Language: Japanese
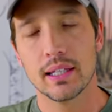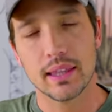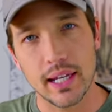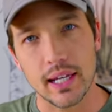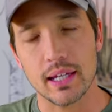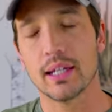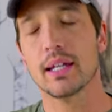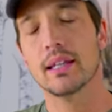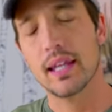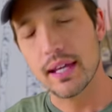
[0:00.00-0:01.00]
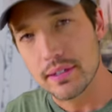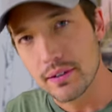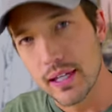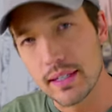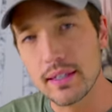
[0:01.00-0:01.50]
で、ね、
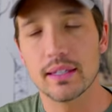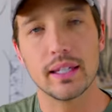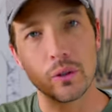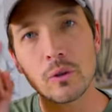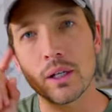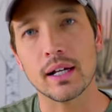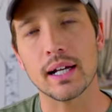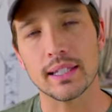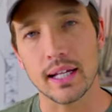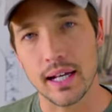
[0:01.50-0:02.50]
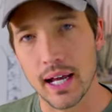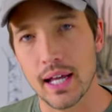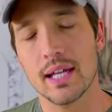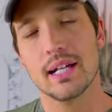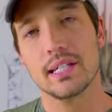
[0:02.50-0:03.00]
数年経ってよく考えた
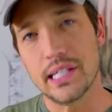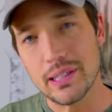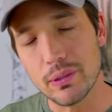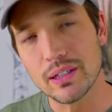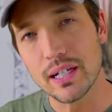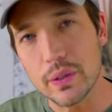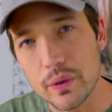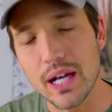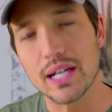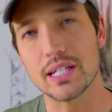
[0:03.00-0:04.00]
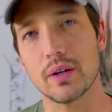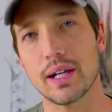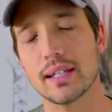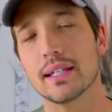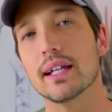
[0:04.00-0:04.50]
ら、自分がその会社を
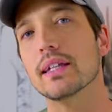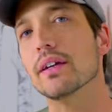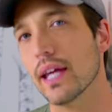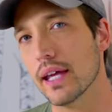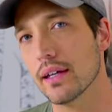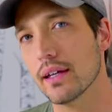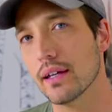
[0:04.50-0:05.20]
選んでたんだよね。